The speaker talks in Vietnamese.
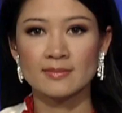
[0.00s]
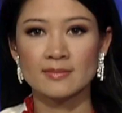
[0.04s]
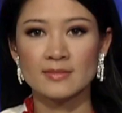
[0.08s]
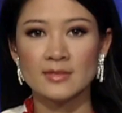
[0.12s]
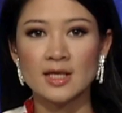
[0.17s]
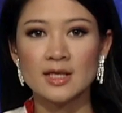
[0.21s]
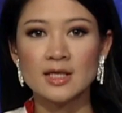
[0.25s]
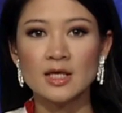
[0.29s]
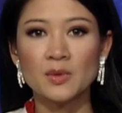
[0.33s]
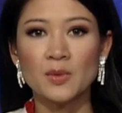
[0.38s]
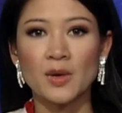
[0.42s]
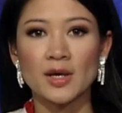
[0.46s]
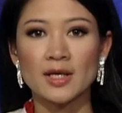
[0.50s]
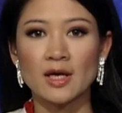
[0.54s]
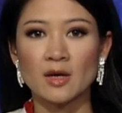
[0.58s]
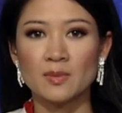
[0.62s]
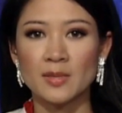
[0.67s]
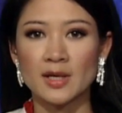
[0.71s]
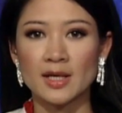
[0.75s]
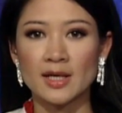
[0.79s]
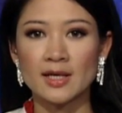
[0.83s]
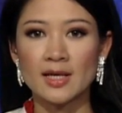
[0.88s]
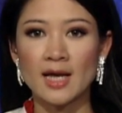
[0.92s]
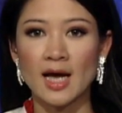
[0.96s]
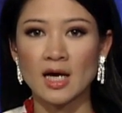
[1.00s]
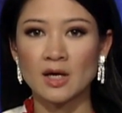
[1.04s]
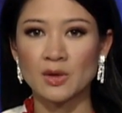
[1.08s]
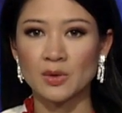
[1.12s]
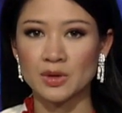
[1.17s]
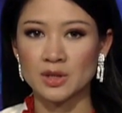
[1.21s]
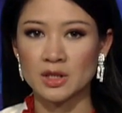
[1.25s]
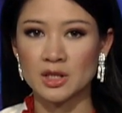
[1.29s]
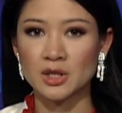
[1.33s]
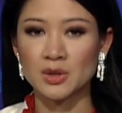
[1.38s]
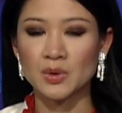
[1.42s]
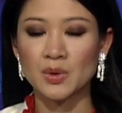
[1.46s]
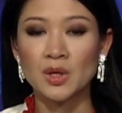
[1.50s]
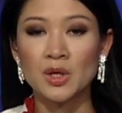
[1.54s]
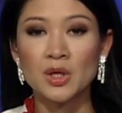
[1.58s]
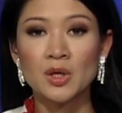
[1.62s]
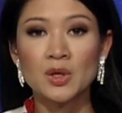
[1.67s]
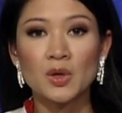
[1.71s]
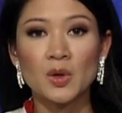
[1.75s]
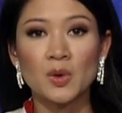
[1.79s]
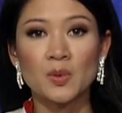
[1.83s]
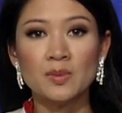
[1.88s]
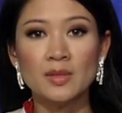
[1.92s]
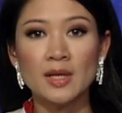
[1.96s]
Giới chức ngoại giao Mỹ đã hồi hưu
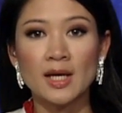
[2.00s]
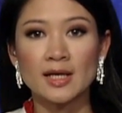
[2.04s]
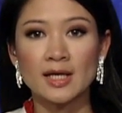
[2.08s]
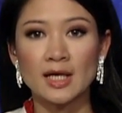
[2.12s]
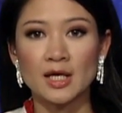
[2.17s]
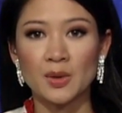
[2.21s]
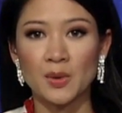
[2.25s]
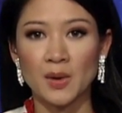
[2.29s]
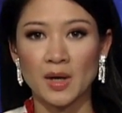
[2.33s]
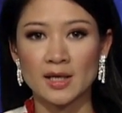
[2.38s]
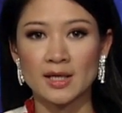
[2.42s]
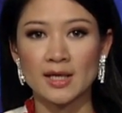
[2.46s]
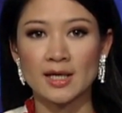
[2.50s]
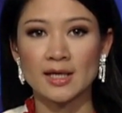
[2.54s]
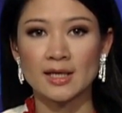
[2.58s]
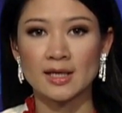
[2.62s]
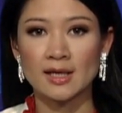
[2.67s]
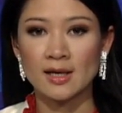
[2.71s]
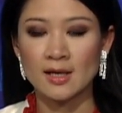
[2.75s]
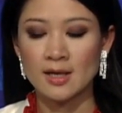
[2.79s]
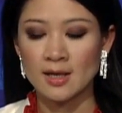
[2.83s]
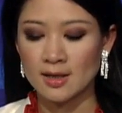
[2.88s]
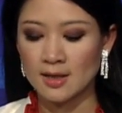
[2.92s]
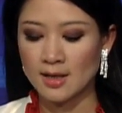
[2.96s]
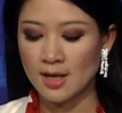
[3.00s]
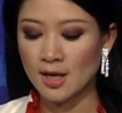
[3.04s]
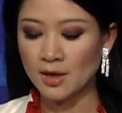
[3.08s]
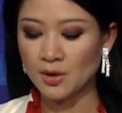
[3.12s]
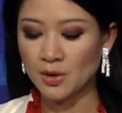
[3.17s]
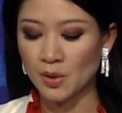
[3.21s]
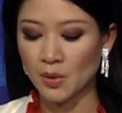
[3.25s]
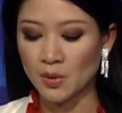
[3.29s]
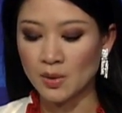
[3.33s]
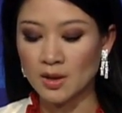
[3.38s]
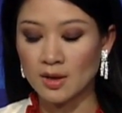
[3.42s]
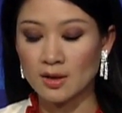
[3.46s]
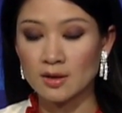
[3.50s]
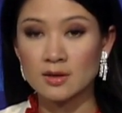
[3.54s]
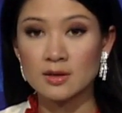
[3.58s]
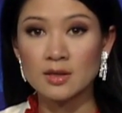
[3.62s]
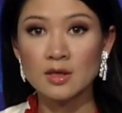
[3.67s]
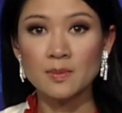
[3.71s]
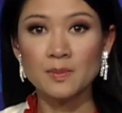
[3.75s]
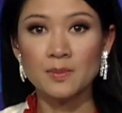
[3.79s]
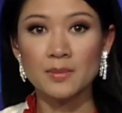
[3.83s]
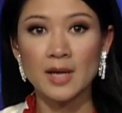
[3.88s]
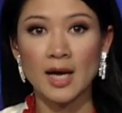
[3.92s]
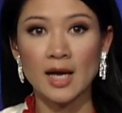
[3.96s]
cũng đề nghị Hoa Kỳ nên nỗ lực
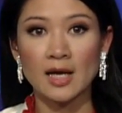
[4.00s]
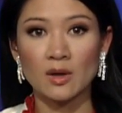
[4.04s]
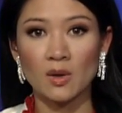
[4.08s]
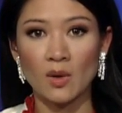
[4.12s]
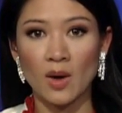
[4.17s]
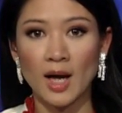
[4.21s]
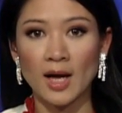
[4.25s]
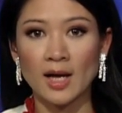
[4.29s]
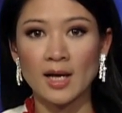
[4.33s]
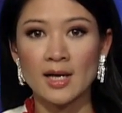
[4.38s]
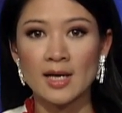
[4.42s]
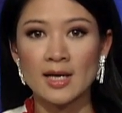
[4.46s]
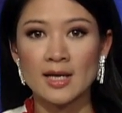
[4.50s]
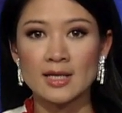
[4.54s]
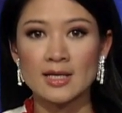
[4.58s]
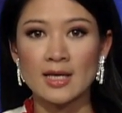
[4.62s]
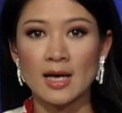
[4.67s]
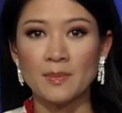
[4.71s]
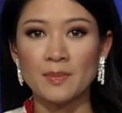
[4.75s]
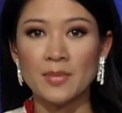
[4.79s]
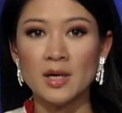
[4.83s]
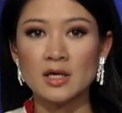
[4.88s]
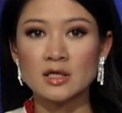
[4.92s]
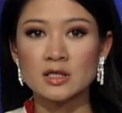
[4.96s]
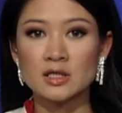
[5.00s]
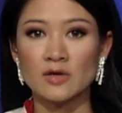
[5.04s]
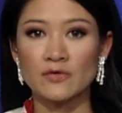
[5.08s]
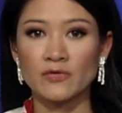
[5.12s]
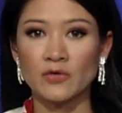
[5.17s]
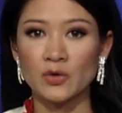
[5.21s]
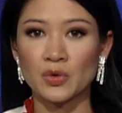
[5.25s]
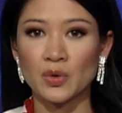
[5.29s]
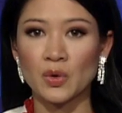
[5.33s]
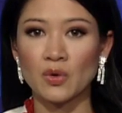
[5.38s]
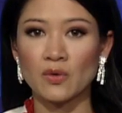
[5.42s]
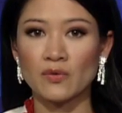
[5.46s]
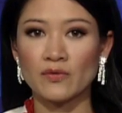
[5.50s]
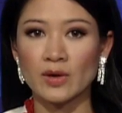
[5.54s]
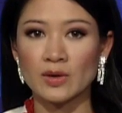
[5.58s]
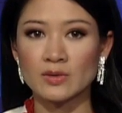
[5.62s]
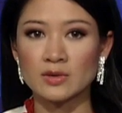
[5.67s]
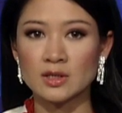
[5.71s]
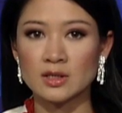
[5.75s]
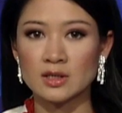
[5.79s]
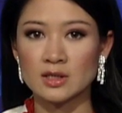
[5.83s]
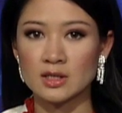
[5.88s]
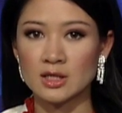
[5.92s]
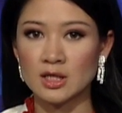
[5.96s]
giúp Đài Loan giảm bớt sự phụ thuộc vào
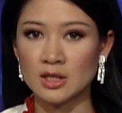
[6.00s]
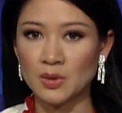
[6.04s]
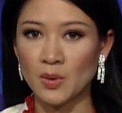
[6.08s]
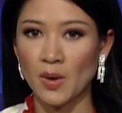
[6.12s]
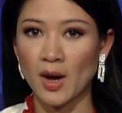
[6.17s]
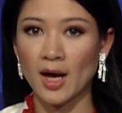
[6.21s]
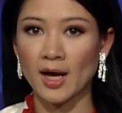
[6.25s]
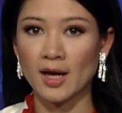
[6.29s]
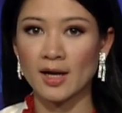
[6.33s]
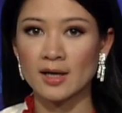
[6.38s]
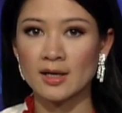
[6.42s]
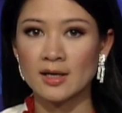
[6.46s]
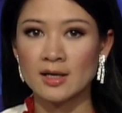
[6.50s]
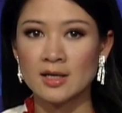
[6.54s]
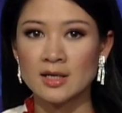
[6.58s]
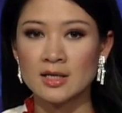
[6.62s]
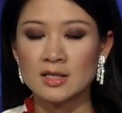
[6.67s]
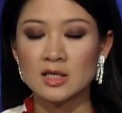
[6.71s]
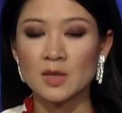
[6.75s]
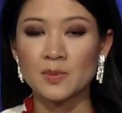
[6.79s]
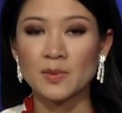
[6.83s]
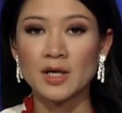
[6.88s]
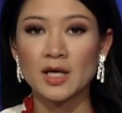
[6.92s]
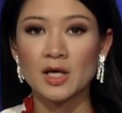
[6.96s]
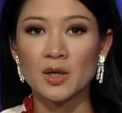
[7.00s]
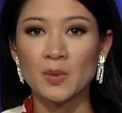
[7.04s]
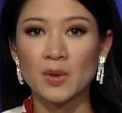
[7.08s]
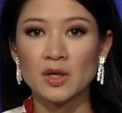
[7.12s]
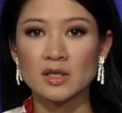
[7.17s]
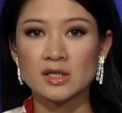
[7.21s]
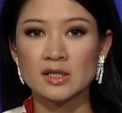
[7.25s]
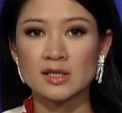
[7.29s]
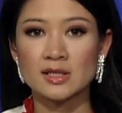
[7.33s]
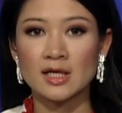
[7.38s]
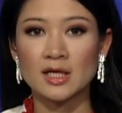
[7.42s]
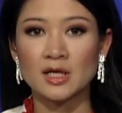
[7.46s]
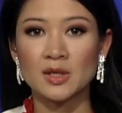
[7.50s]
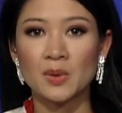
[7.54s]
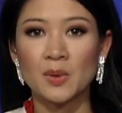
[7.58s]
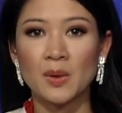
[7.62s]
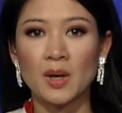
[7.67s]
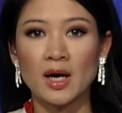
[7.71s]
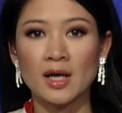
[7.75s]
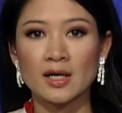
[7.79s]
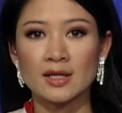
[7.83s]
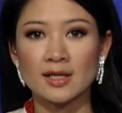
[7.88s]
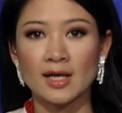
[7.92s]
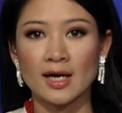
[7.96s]
đường chín đoạn, trong khi Washington
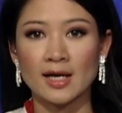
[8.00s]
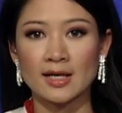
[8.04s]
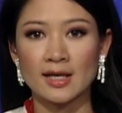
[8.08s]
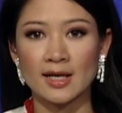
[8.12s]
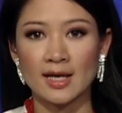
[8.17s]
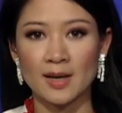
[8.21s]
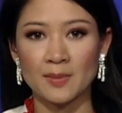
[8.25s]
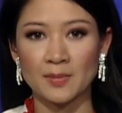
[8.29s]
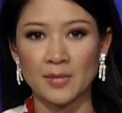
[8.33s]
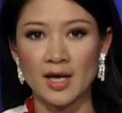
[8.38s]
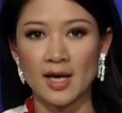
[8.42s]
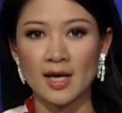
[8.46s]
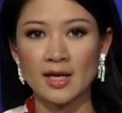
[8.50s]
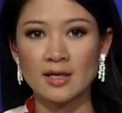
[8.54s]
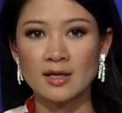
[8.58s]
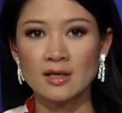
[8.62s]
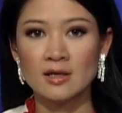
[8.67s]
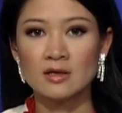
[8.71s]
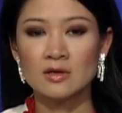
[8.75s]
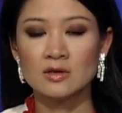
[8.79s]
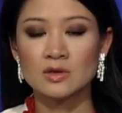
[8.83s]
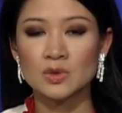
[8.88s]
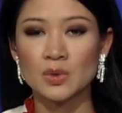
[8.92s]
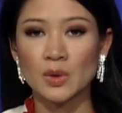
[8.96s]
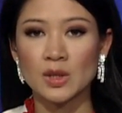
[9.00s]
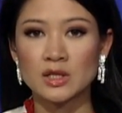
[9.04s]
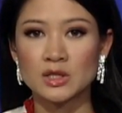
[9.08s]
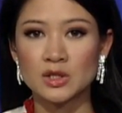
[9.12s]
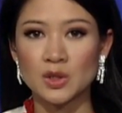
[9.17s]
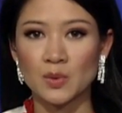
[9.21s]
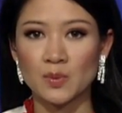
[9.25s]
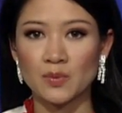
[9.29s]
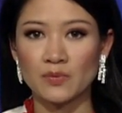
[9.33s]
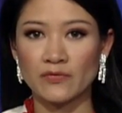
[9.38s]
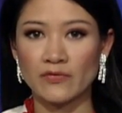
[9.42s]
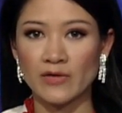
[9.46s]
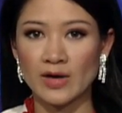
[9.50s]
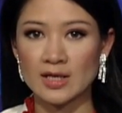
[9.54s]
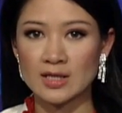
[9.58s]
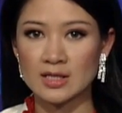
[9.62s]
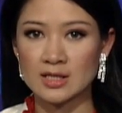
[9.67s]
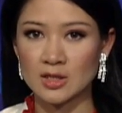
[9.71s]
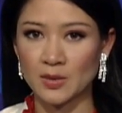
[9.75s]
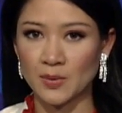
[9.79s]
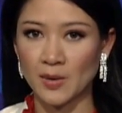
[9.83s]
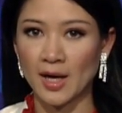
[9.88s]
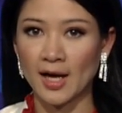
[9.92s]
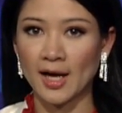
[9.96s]
hoàn thành cam kết xoay trục về
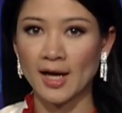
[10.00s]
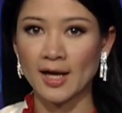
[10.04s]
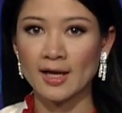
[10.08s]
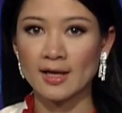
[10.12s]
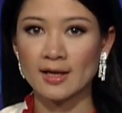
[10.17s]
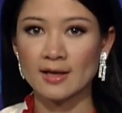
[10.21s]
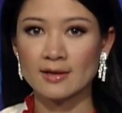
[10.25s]
châu Á.